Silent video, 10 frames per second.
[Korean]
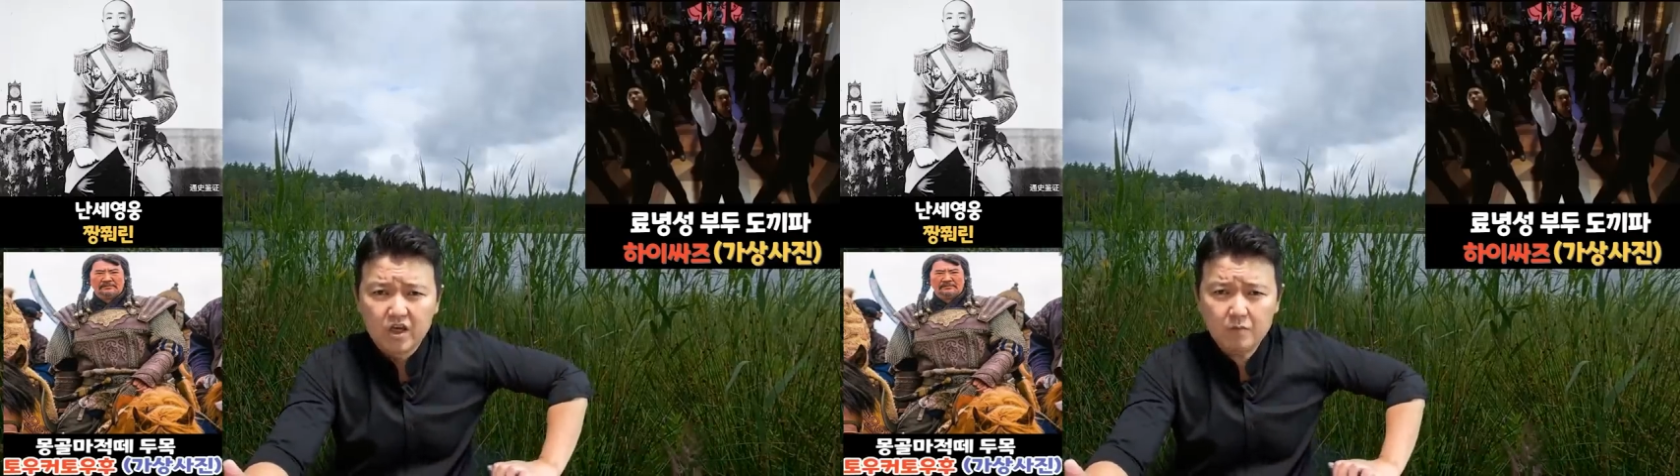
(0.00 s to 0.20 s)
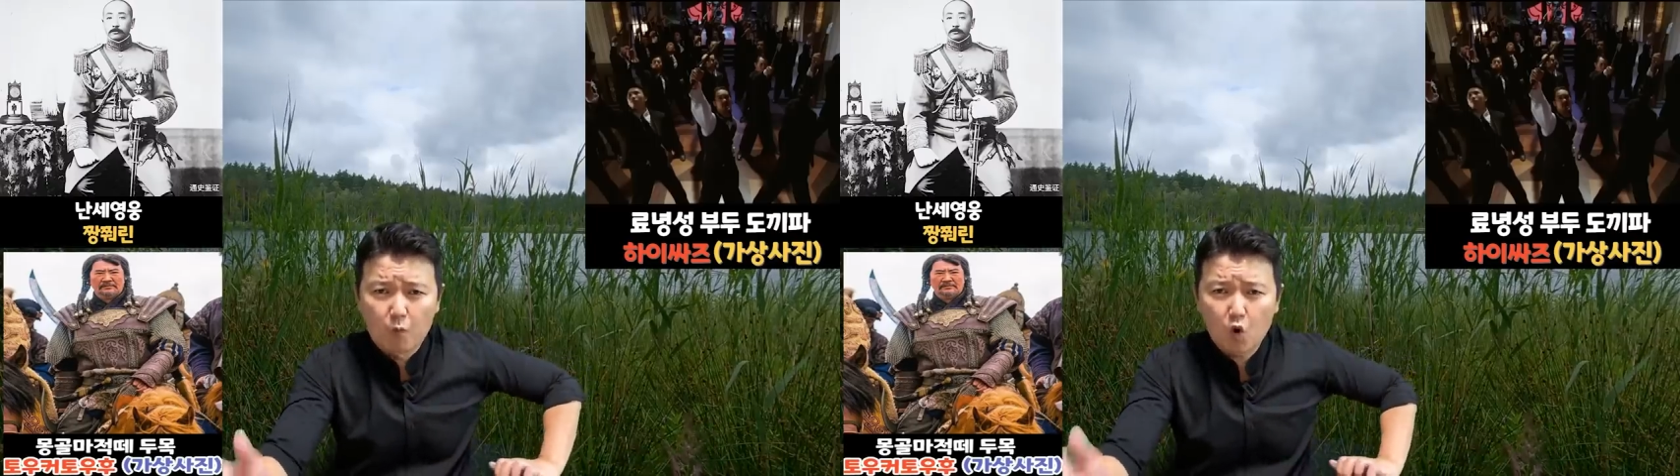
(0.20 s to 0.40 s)

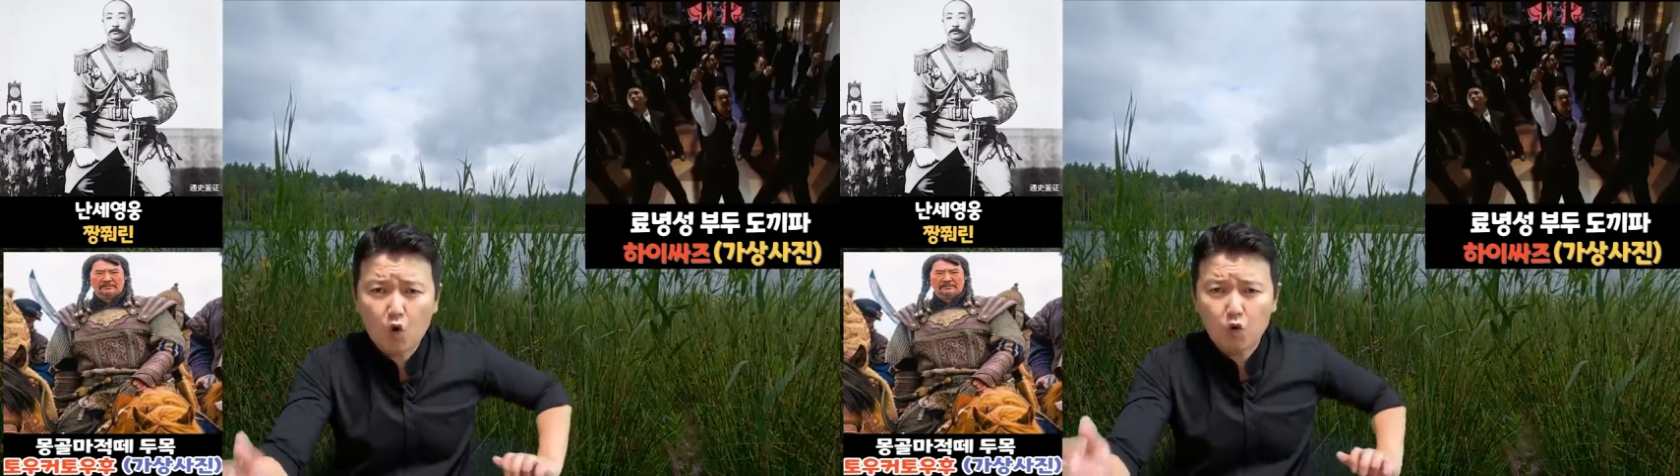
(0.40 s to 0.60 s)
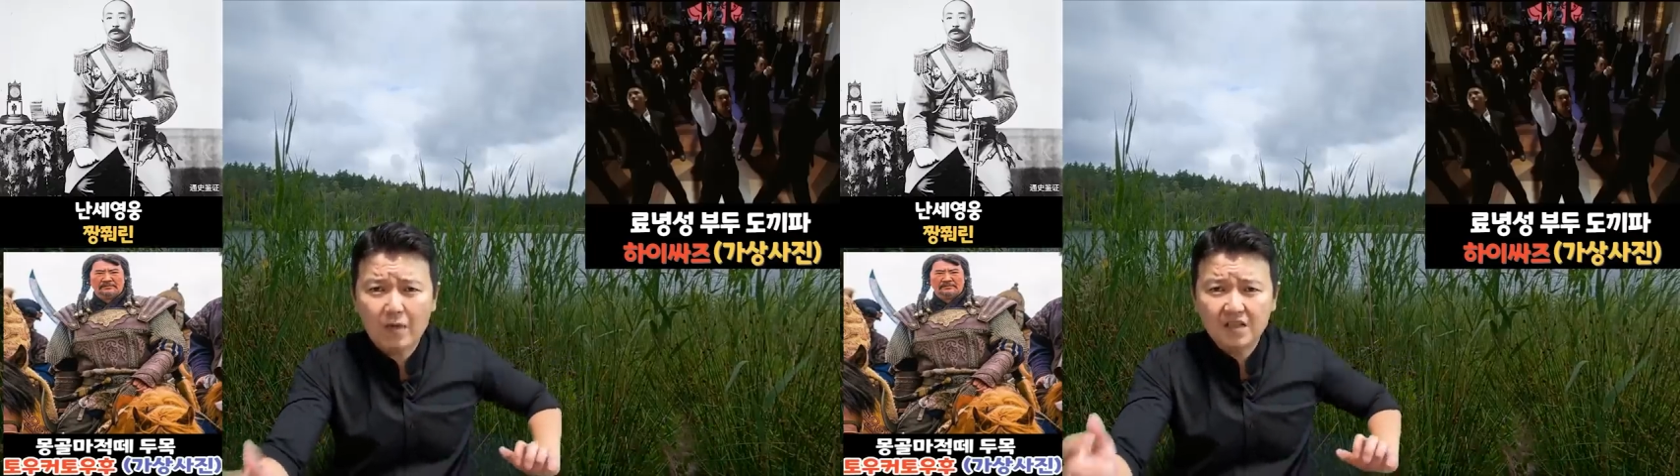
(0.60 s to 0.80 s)
이
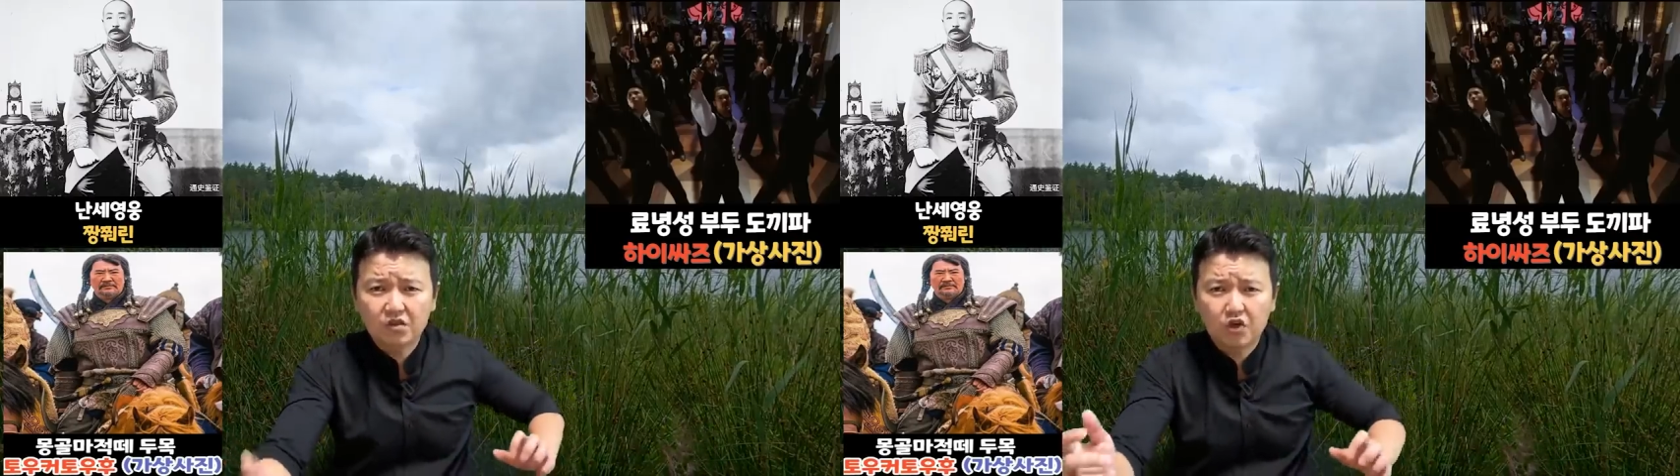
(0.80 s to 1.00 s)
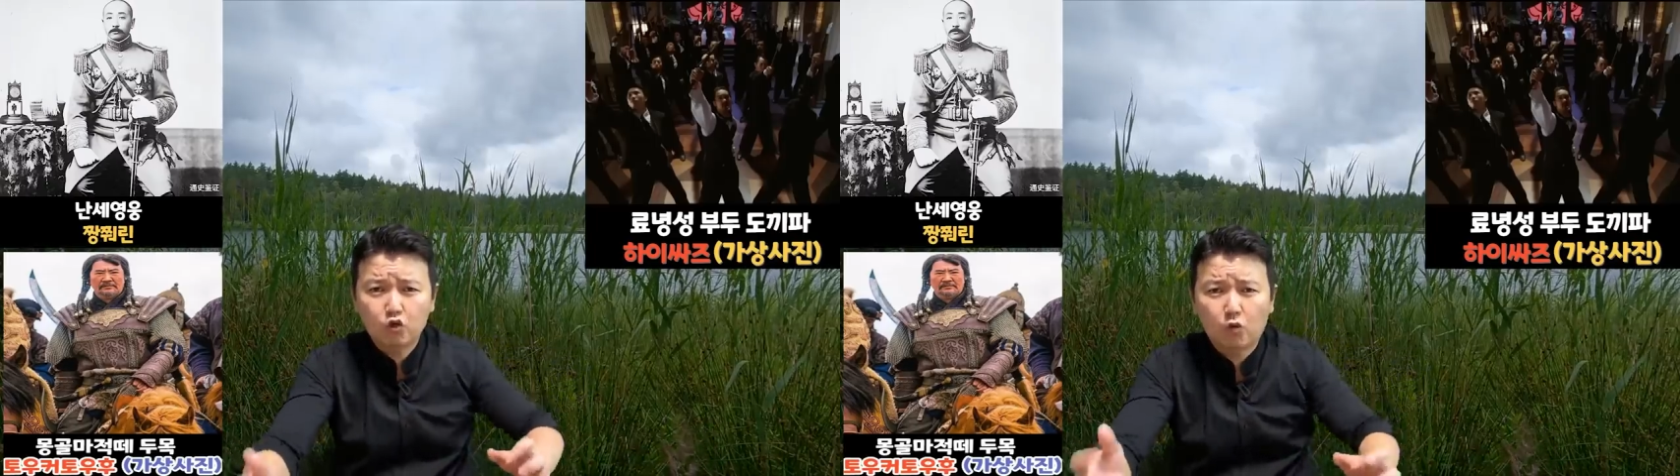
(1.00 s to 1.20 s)
몽골
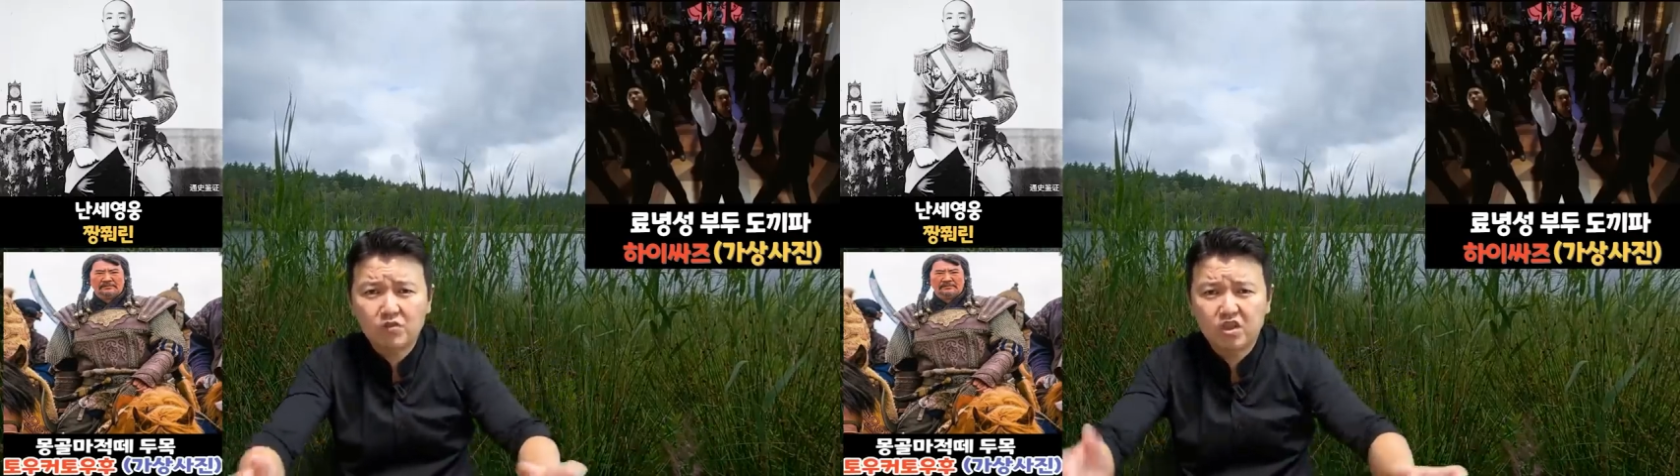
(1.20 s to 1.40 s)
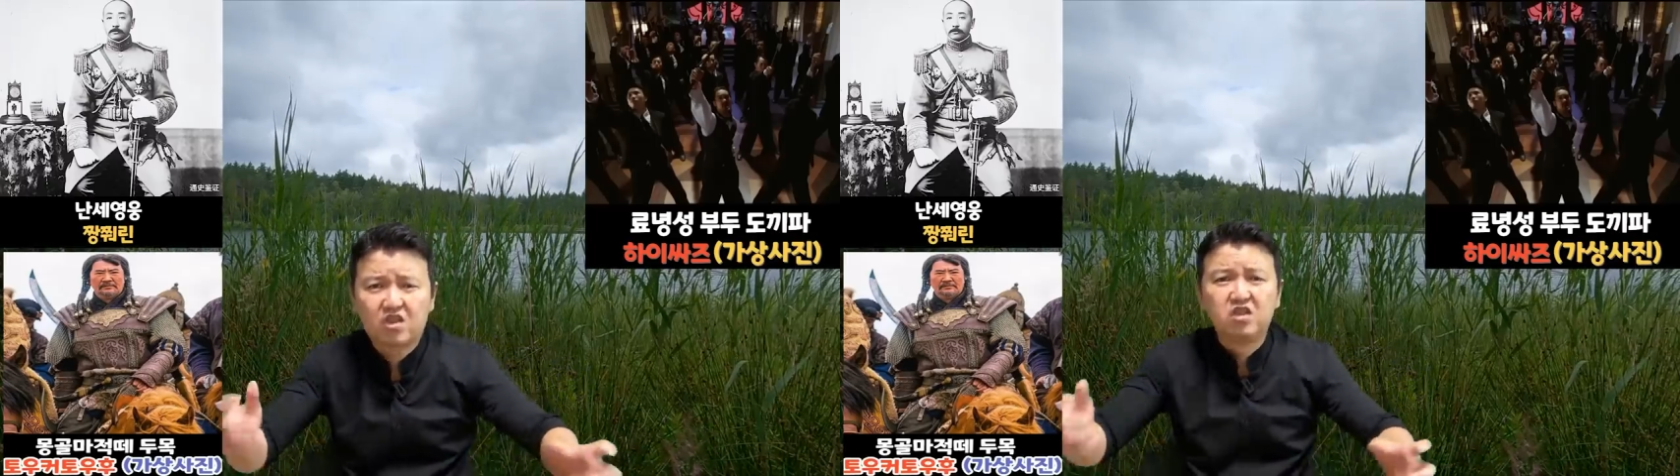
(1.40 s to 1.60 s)
마적대
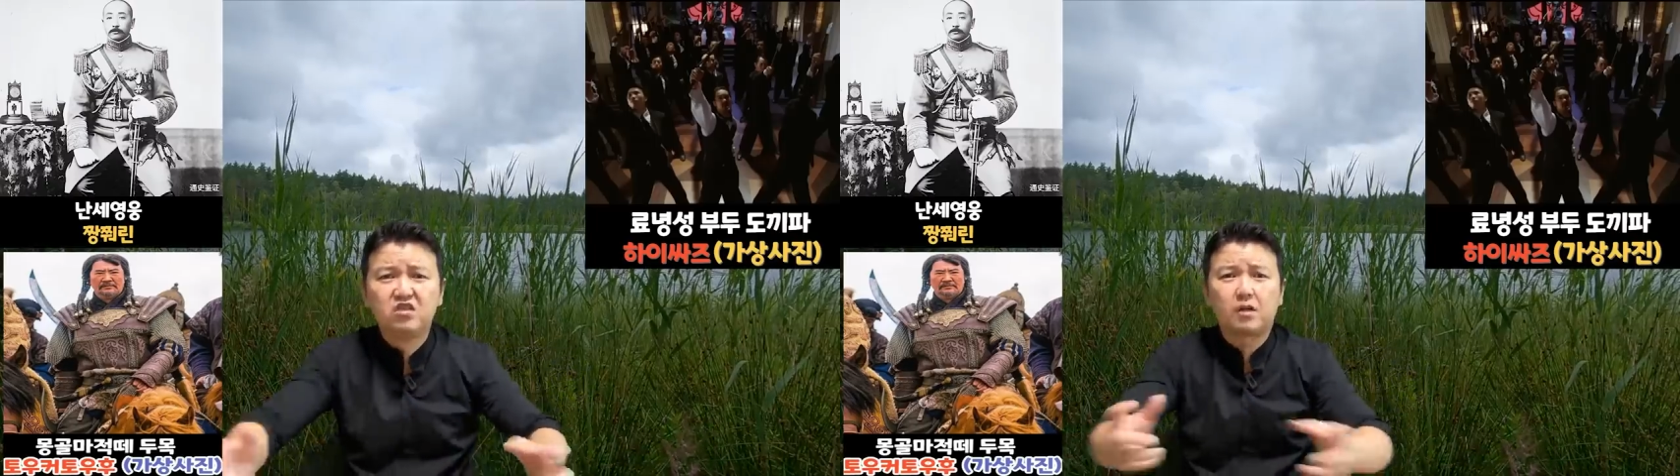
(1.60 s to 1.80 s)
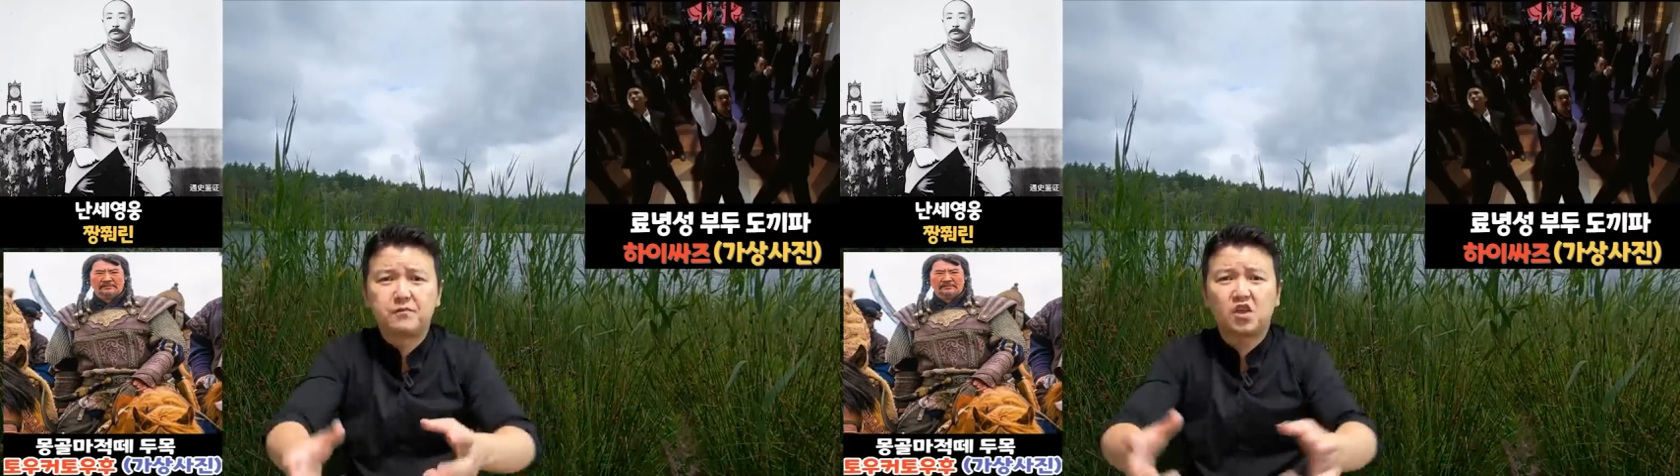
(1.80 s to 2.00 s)
놈들이
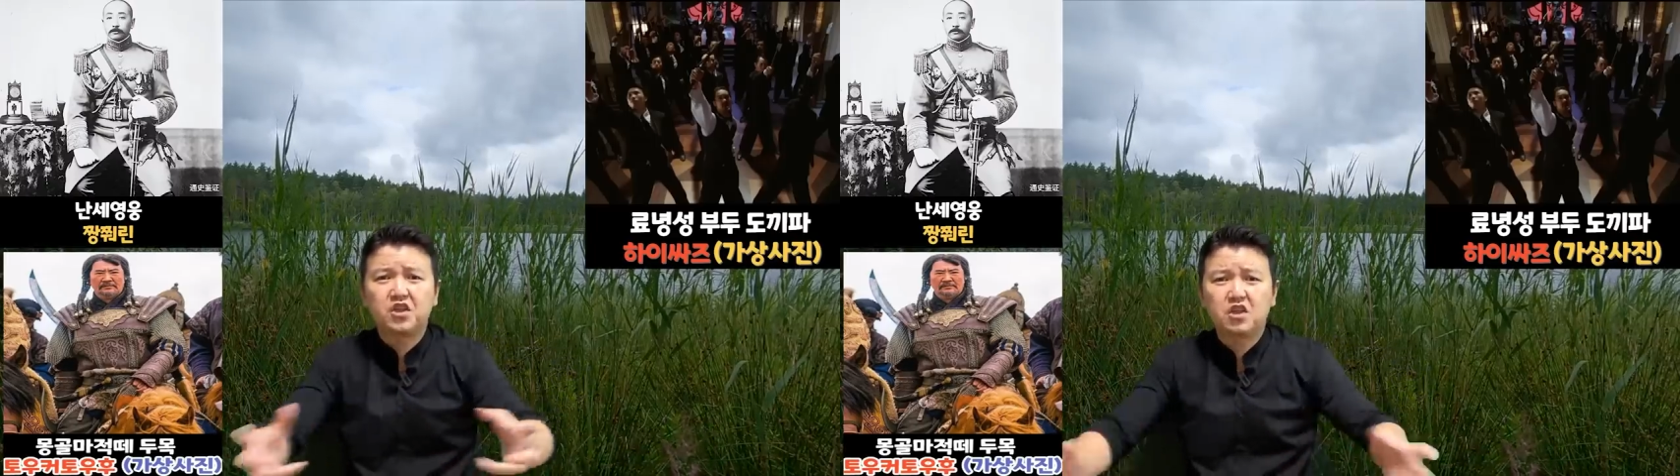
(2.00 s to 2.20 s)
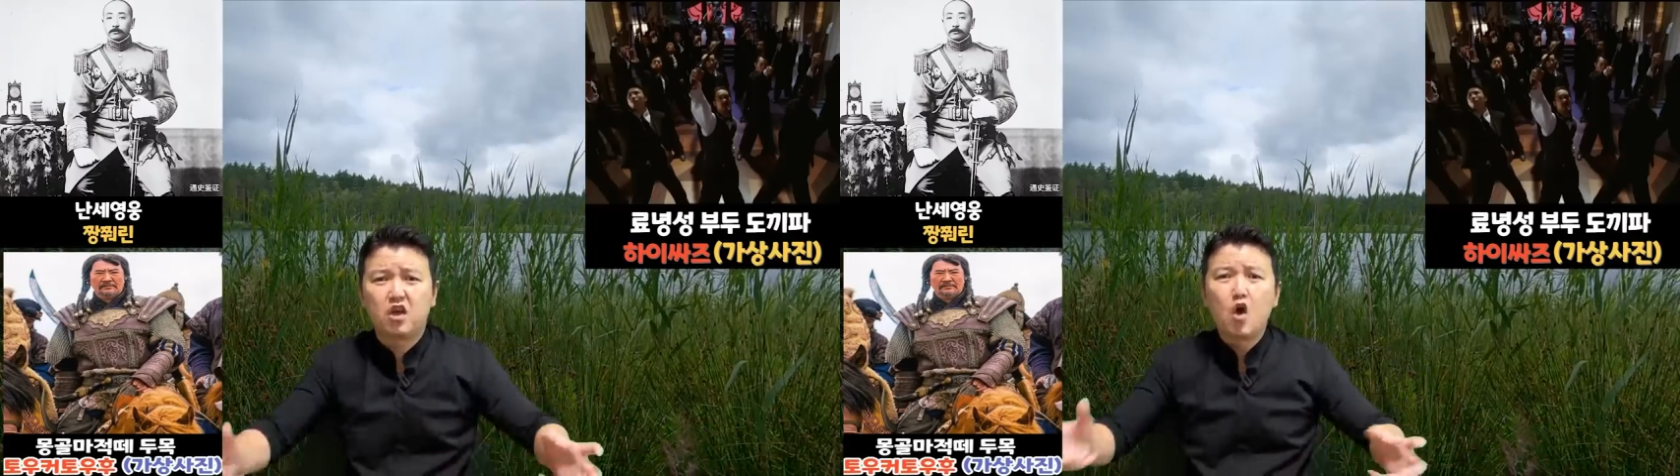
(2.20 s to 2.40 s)
근접
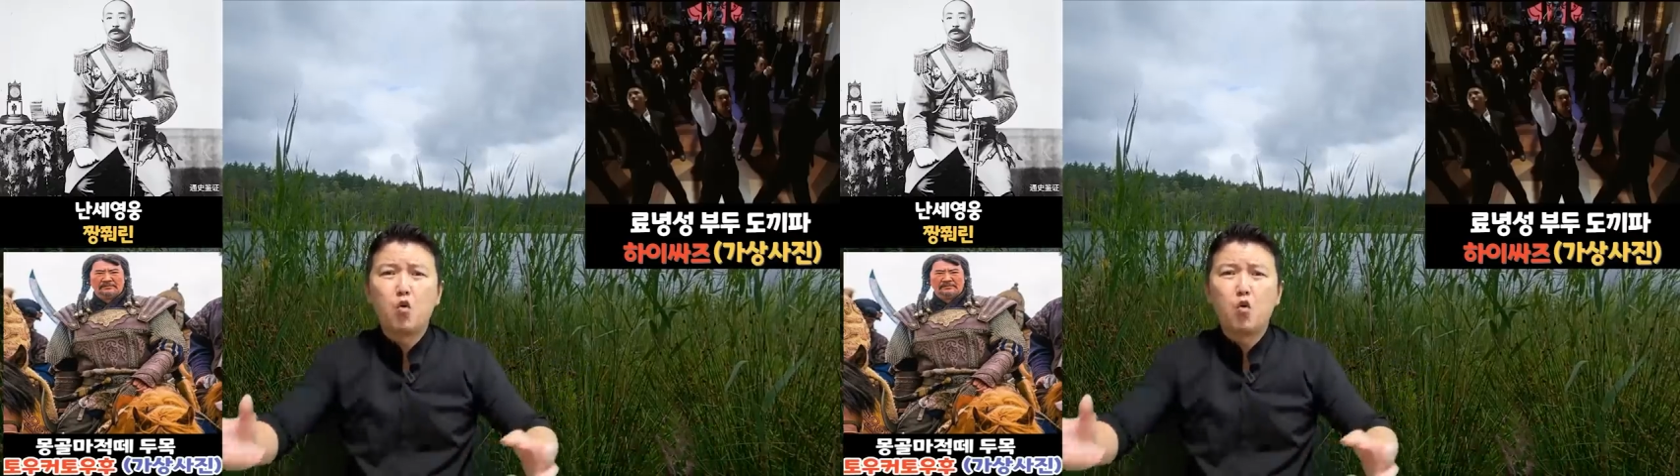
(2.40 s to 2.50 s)
작전이